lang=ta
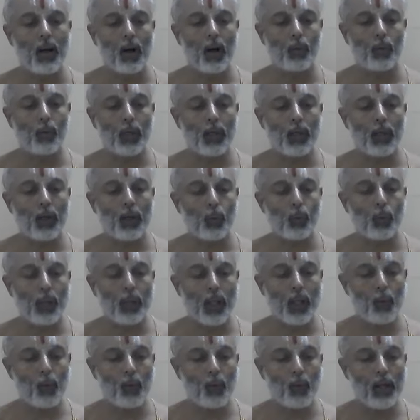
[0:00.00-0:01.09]
அவனு நான்
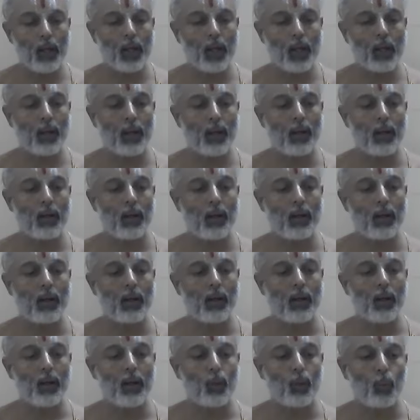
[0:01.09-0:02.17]
உயிரை உண்ட
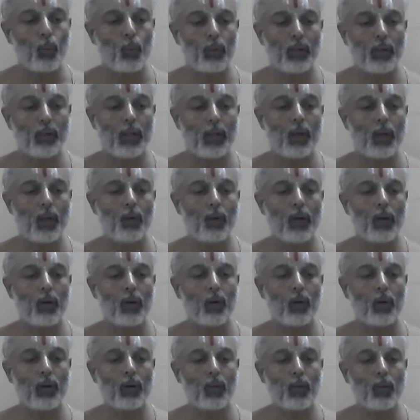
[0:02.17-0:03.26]
கூட்டினை
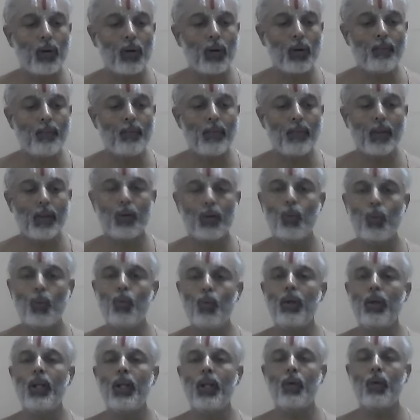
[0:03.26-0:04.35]
குணங்கொண்டுள்ளம்
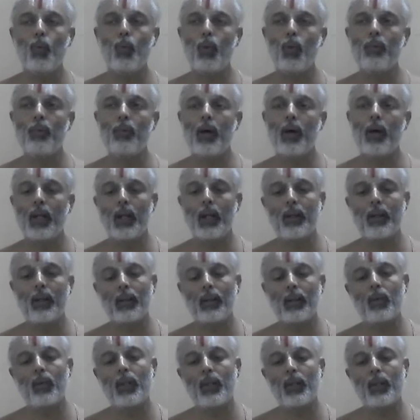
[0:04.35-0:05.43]
கூறு நீ கூறுமாறே என்று
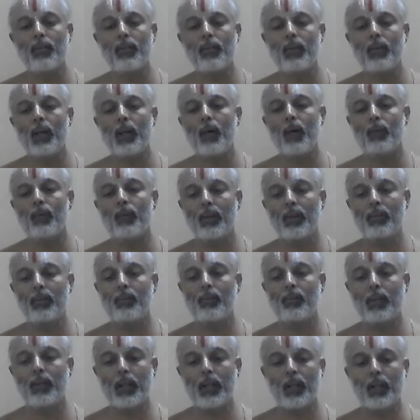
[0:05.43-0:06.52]
தன்னுடைய நெஞ்சுக்கே
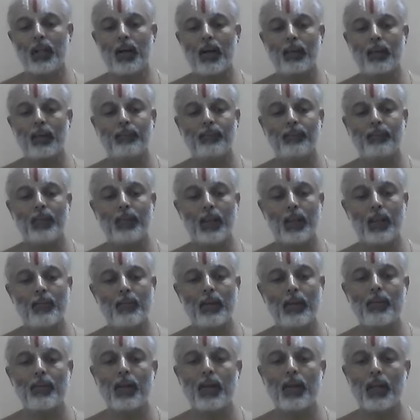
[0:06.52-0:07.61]
உபதேசம் பண்ணுகிறார் நீ
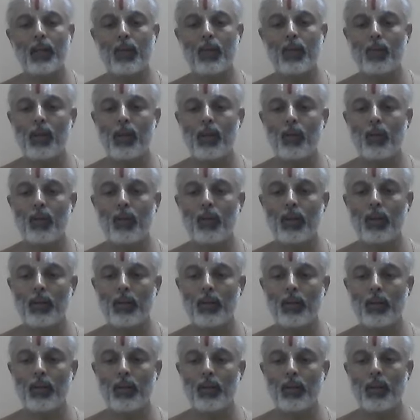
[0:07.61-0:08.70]
எம்பெருமானையே சொல்லிக்
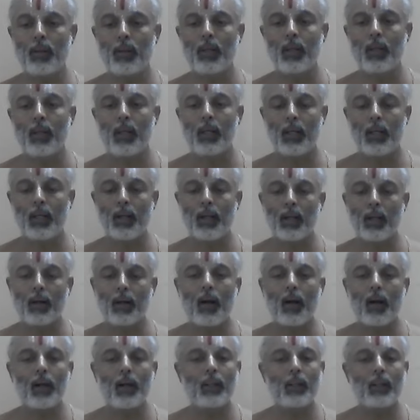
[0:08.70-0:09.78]
கொண்டிரு என்ன
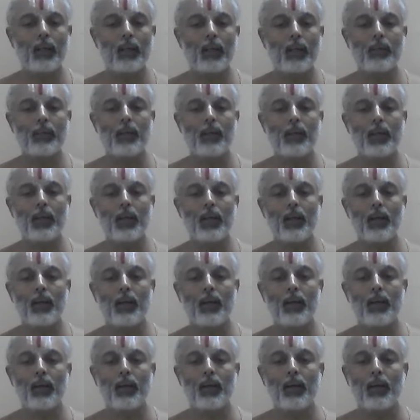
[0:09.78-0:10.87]
அழகாக அந்த எம்பெருமானை
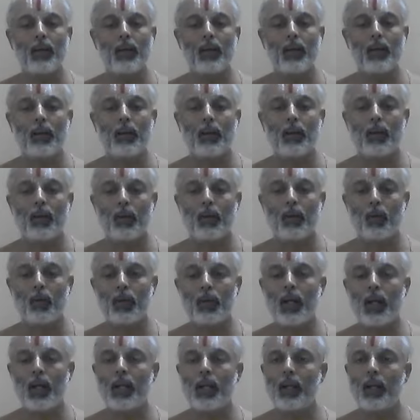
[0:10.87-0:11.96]

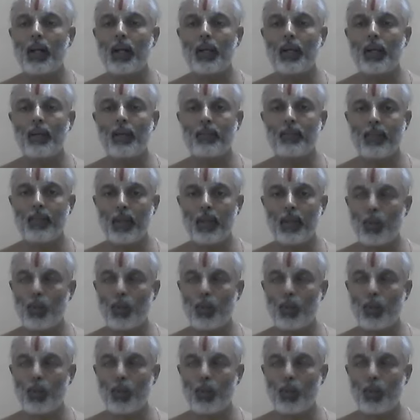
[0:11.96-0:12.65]
கொண்டாடுகிறாய் நீ